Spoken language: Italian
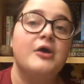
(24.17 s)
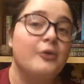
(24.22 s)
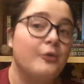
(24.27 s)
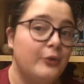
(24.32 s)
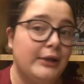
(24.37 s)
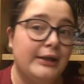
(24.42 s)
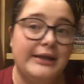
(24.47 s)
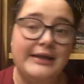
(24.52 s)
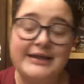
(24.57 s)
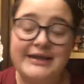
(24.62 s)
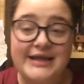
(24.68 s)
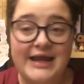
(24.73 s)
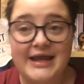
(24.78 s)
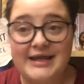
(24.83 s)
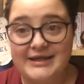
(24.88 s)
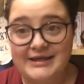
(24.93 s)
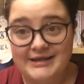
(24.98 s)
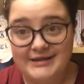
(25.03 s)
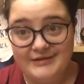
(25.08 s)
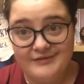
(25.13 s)
Quindi
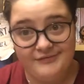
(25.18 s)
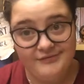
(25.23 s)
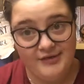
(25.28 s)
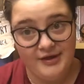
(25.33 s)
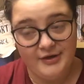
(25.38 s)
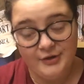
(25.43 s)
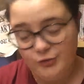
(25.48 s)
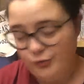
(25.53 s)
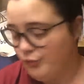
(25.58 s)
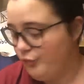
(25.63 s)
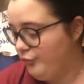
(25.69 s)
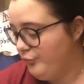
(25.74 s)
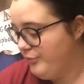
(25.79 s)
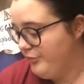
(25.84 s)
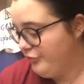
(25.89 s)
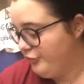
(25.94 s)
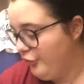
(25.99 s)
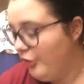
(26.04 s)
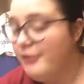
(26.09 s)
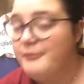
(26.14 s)
direi di iniziare
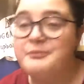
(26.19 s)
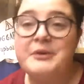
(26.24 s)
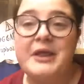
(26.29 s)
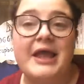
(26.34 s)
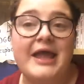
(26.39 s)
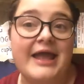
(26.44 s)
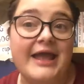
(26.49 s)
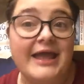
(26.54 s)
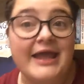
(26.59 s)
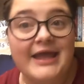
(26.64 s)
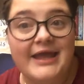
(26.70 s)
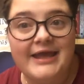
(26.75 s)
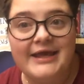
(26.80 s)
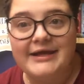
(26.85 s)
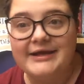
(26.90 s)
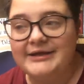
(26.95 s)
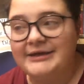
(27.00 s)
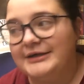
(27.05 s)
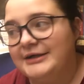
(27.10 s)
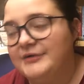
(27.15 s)
subito
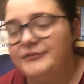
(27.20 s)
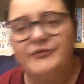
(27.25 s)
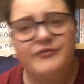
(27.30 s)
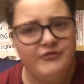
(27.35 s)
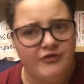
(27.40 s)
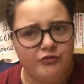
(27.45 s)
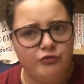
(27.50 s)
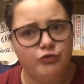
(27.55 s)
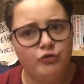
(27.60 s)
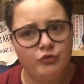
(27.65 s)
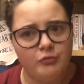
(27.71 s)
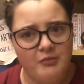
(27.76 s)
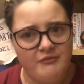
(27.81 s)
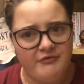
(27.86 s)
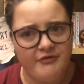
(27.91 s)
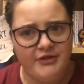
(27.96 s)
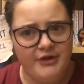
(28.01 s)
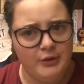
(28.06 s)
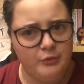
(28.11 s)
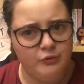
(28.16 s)
e eh, vi faccio andare a
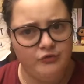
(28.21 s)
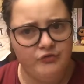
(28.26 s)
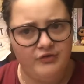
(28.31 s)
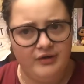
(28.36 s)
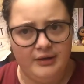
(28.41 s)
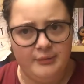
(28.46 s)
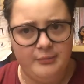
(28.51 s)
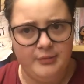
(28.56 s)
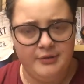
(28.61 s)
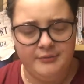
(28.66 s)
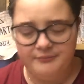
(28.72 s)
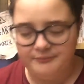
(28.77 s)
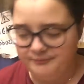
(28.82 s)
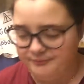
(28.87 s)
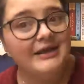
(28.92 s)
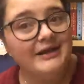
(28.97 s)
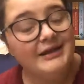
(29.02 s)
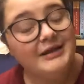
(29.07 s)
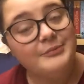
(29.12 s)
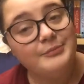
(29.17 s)
vedere questi libri.
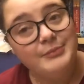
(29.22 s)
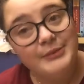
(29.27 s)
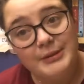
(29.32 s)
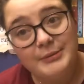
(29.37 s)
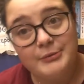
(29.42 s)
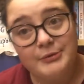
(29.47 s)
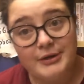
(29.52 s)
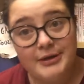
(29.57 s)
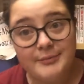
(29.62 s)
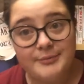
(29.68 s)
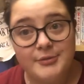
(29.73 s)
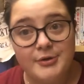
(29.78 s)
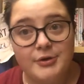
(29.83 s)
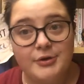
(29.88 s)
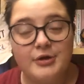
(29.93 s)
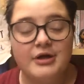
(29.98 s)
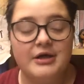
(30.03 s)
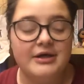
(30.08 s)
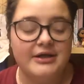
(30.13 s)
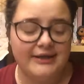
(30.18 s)
Il primo
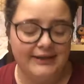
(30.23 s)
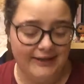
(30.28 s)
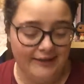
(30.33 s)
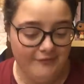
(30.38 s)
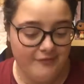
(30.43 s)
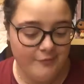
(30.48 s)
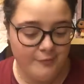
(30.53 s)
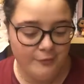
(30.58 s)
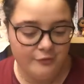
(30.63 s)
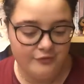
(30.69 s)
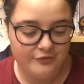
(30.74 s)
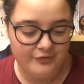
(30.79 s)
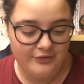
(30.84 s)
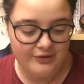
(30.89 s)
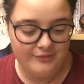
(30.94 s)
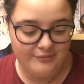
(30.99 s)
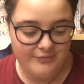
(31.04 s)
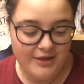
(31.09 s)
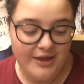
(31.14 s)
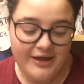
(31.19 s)
libro che vi mostro
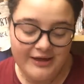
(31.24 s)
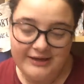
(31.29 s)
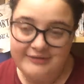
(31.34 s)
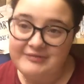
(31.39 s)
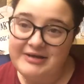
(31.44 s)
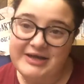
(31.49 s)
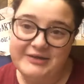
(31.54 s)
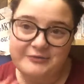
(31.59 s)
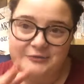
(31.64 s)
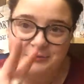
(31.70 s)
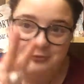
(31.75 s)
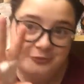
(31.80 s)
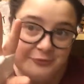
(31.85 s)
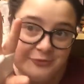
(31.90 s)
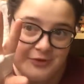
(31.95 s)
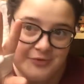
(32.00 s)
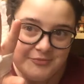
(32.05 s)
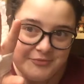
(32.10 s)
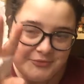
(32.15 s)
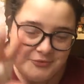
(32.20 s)
che mi è arrivato
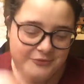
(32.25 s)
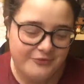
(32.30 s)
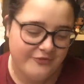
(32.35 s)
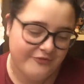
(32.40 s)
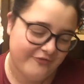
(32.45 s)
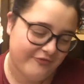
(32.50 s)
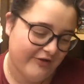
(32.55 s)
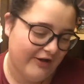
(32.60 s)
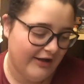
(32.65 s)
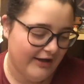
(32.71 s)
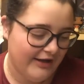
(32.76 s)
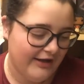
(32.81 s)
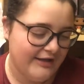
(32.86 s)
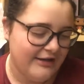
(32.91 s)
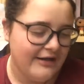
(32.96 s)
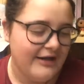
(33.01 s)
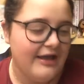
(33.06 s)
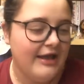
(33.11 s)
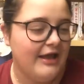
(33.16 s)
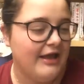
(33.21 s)
due minuti fa
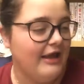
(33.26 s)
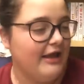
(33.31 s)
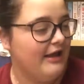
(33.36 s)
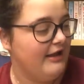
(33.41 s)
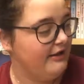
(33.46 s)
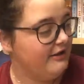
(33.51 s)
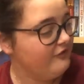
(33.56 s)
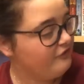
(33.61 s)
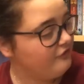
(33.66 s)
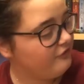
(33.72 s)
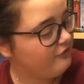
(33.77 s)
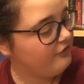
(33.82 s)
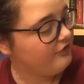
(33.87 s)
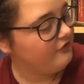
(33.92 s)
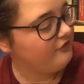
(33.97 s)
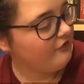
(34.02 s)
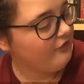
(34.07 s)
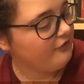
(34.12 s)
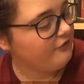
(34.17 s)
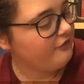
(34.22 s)
è
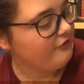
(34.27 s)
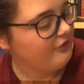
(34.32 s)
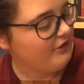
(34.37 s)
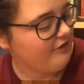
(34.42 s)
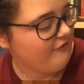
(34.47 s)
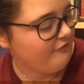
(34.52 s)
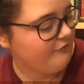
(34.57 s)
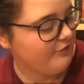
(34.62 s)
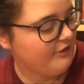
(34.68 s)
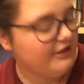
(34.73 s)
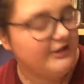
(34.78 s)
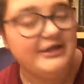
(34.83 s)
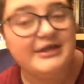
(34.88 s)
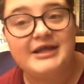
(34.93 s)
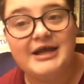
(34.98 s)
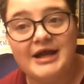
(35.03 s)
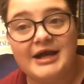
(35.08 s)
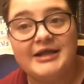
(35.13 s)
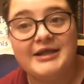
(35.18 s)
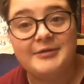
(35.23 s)
History is All You Left Me
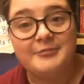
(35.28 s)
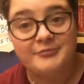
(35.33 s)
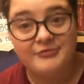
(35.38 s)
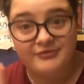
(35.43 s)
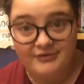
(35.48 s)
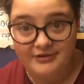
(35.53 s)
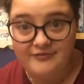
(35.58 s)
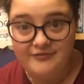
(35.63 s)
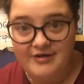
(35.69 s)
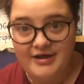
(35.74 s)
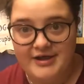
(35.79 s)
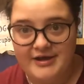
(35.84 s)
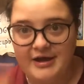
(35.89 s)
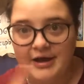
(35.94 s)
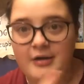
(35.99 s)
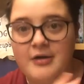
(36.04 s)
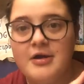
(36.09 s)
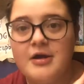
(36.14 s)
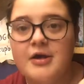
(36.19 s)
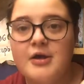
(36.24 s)
di Adam Silvera.